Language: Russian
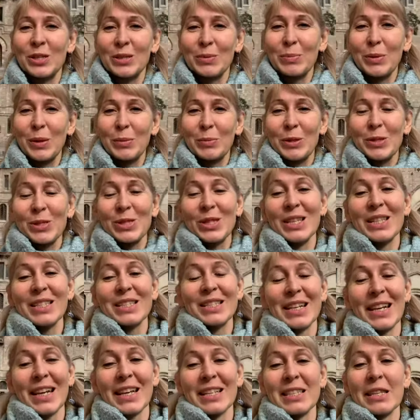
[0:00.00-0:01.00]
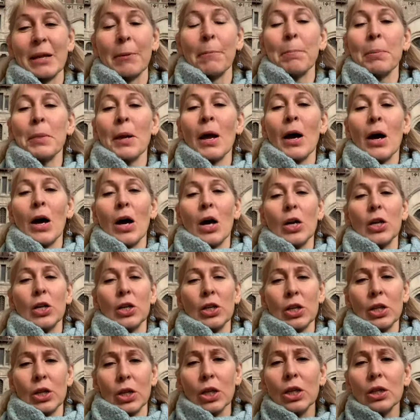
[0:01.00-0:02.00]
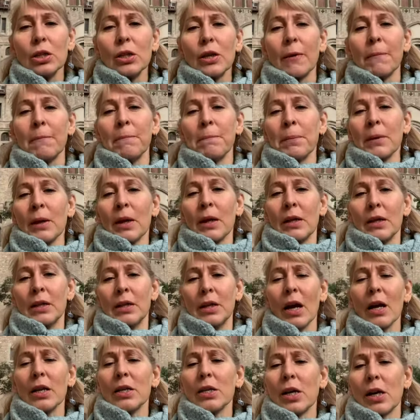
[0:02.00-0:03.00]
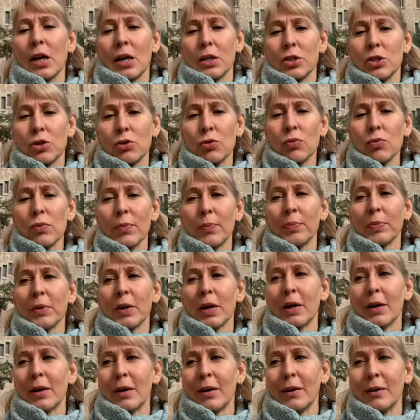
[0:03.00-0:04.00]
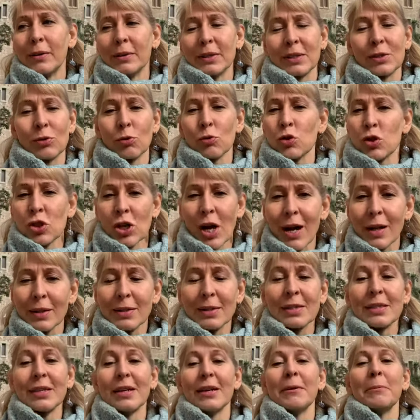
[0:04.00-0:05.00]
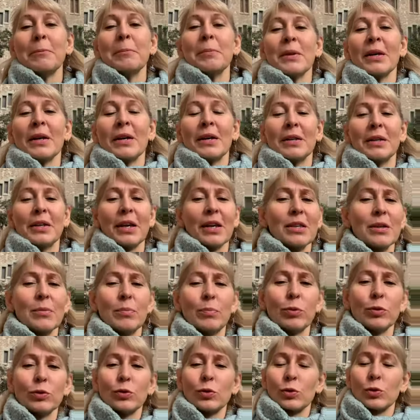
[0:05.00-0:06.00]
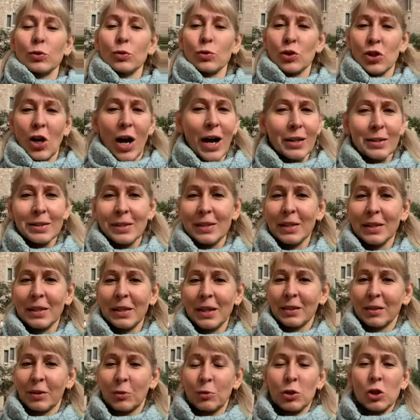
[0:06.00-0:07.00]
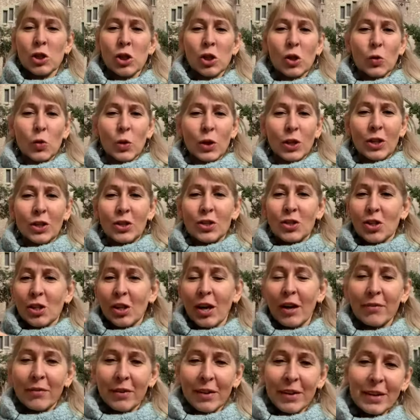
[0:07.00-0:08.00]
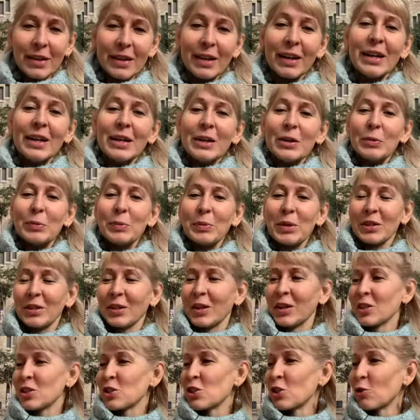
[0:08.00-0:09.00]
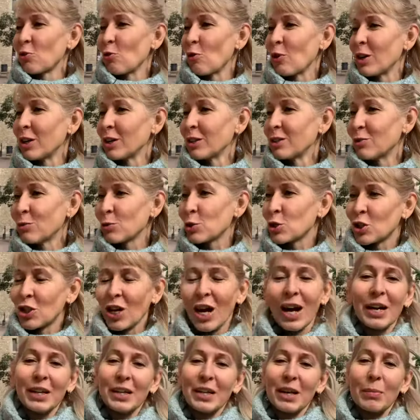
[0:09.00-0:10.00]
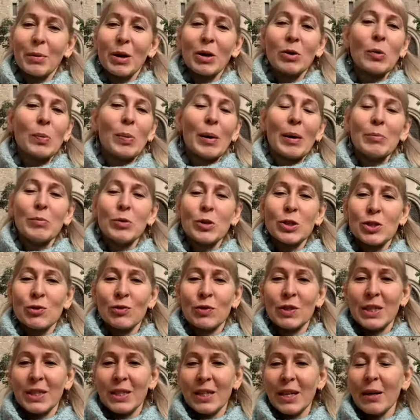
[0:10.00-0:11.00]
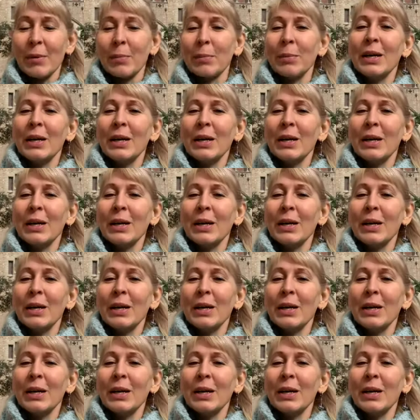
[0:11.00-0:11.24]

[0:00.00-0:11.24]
мне просто интересно. Ирина, я не хочу э, сужаться, я не буду сужаться, я такой широкий человек, у меня такая широкая душа, я могу помочь всем,